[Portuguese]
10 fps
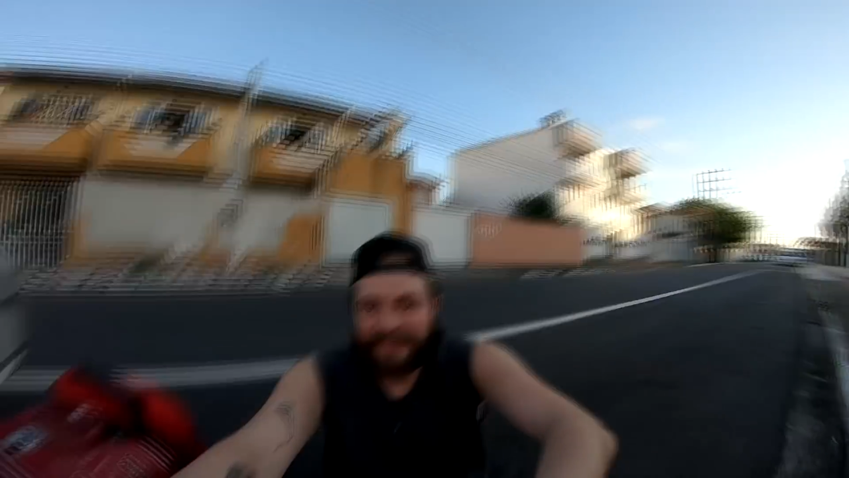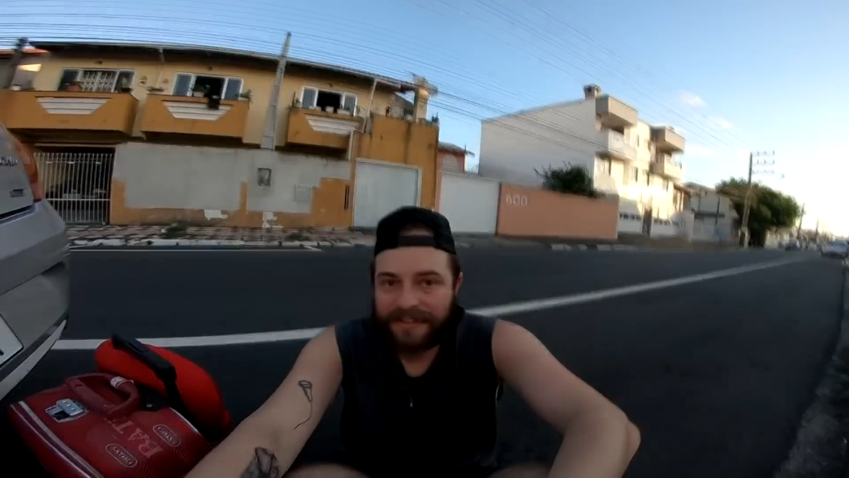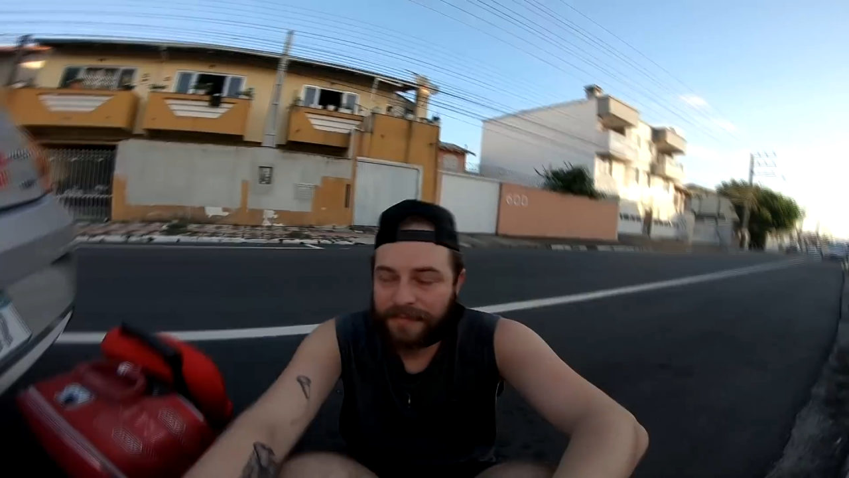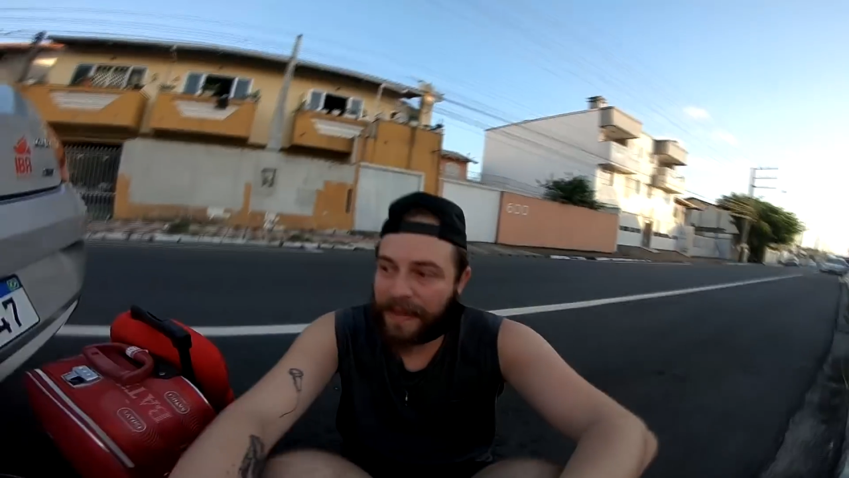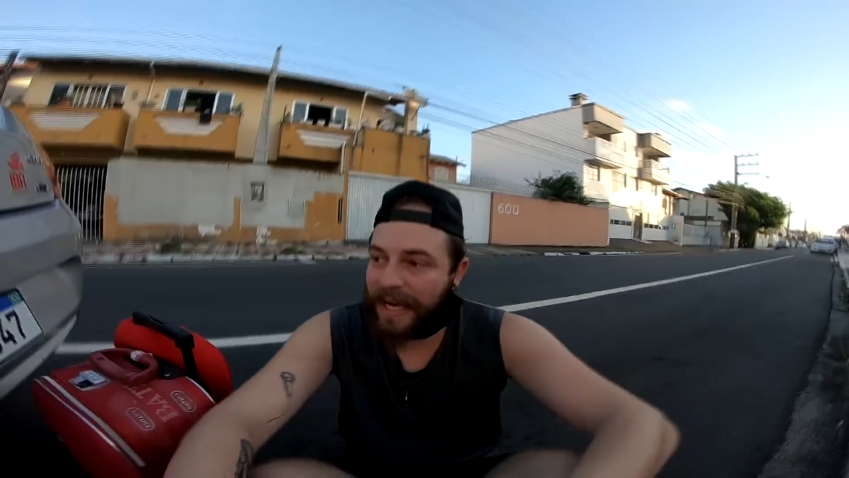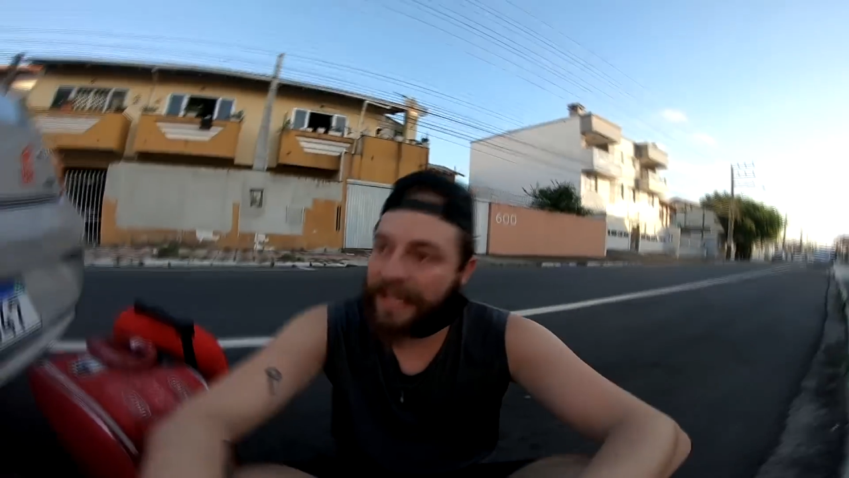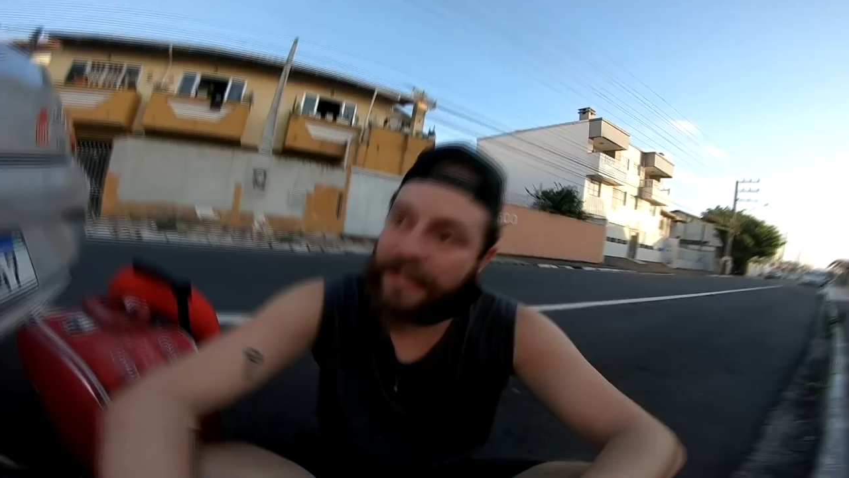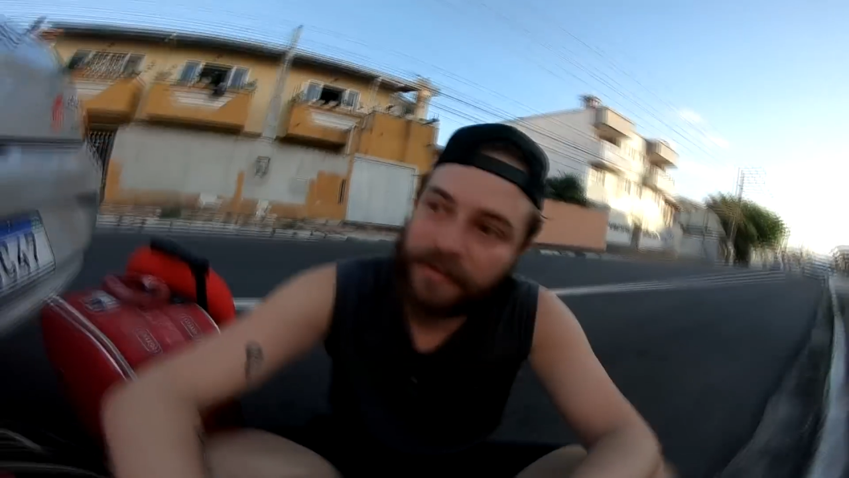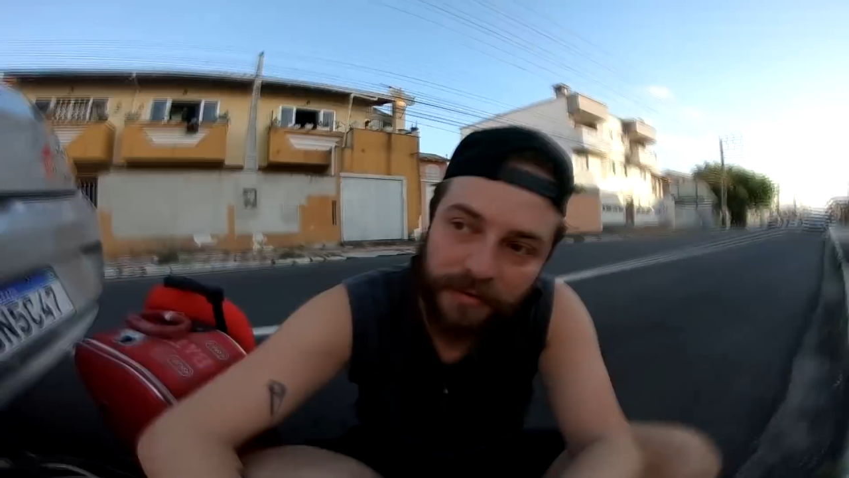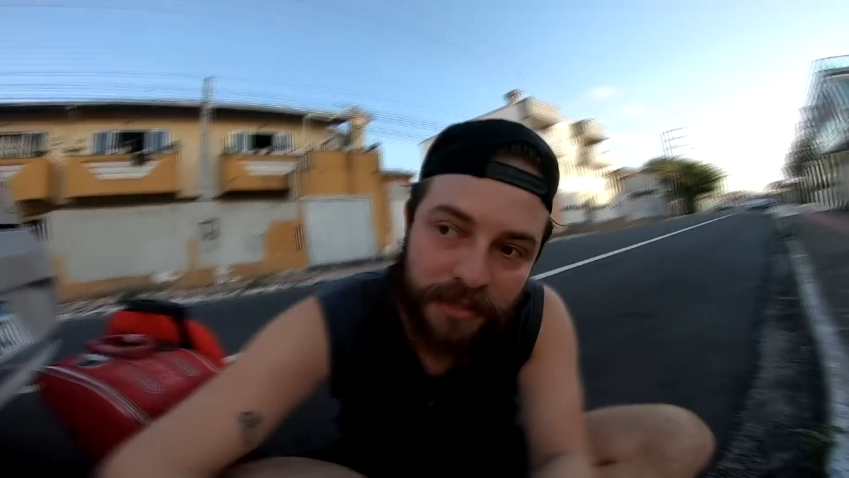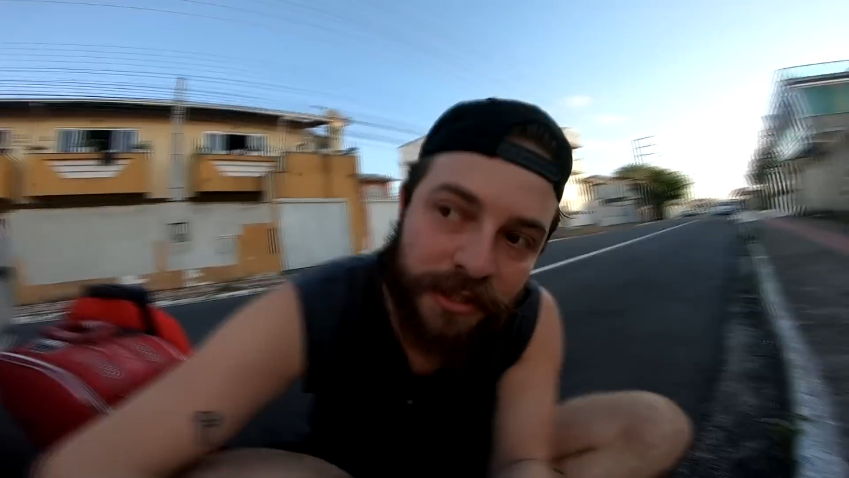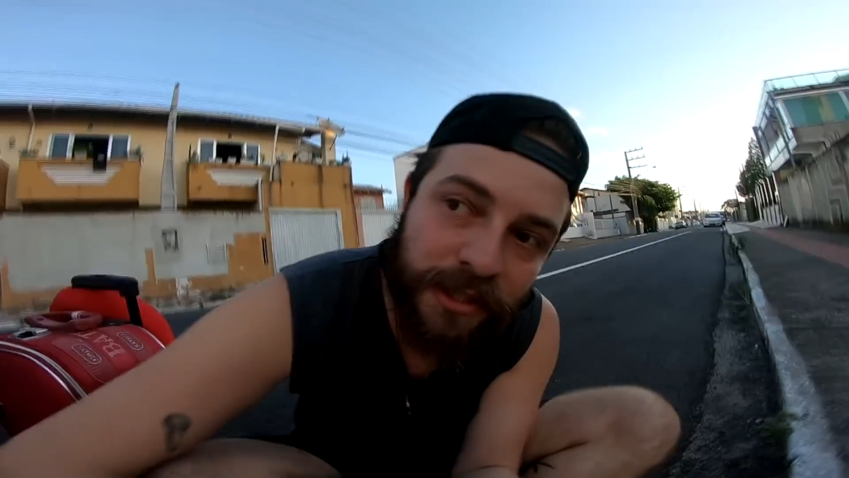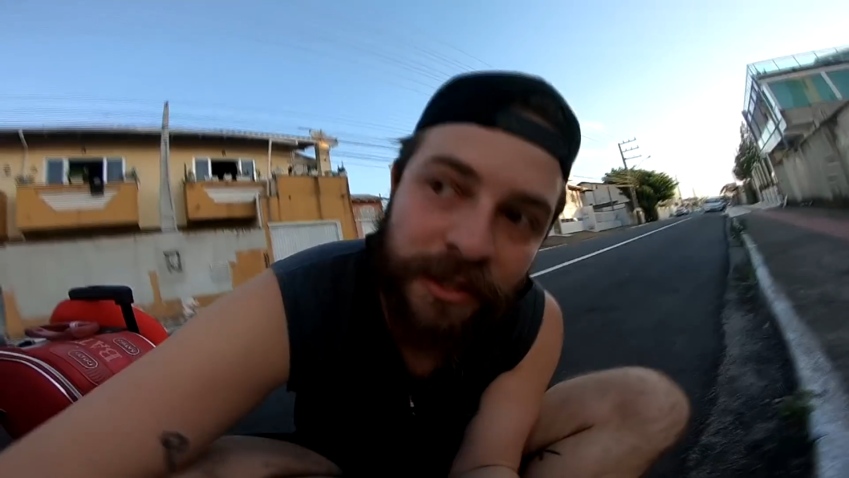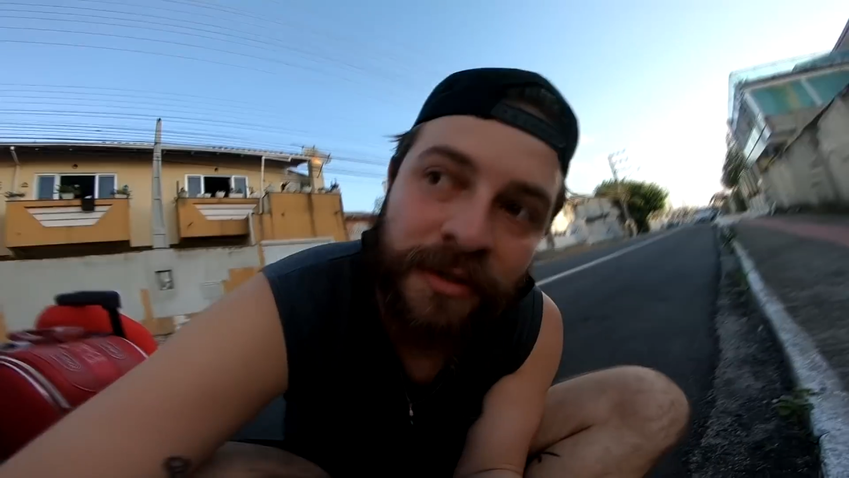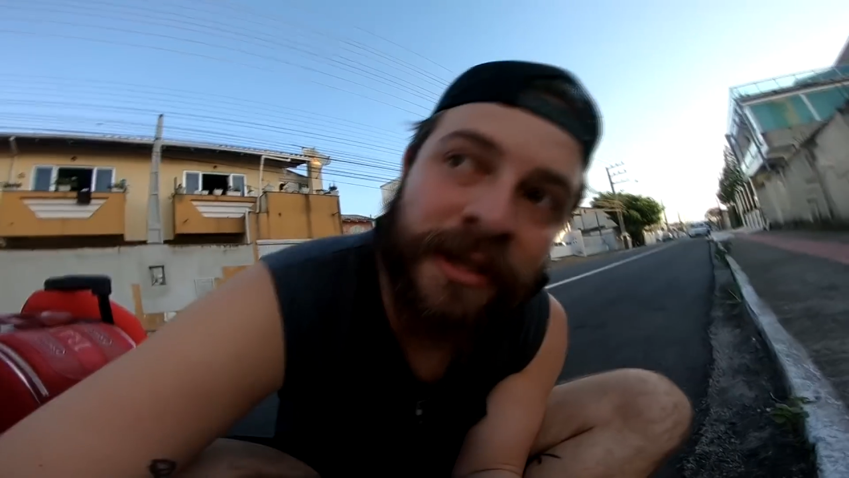esperar aqui
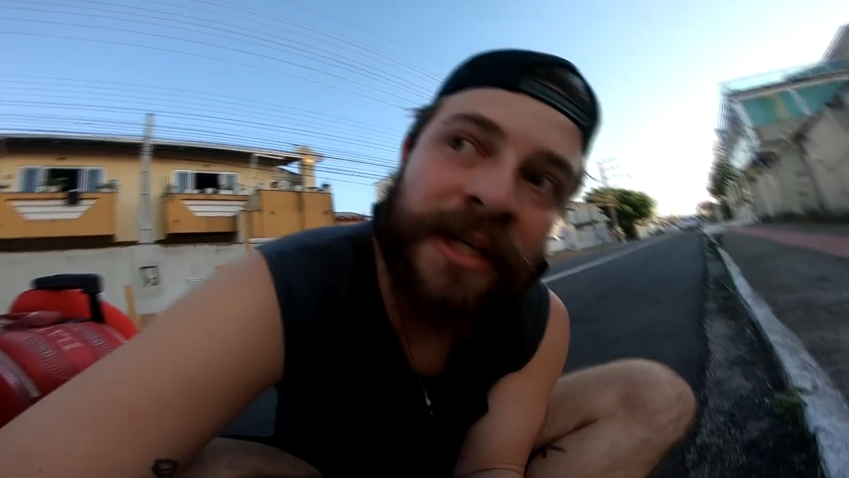escondidinho.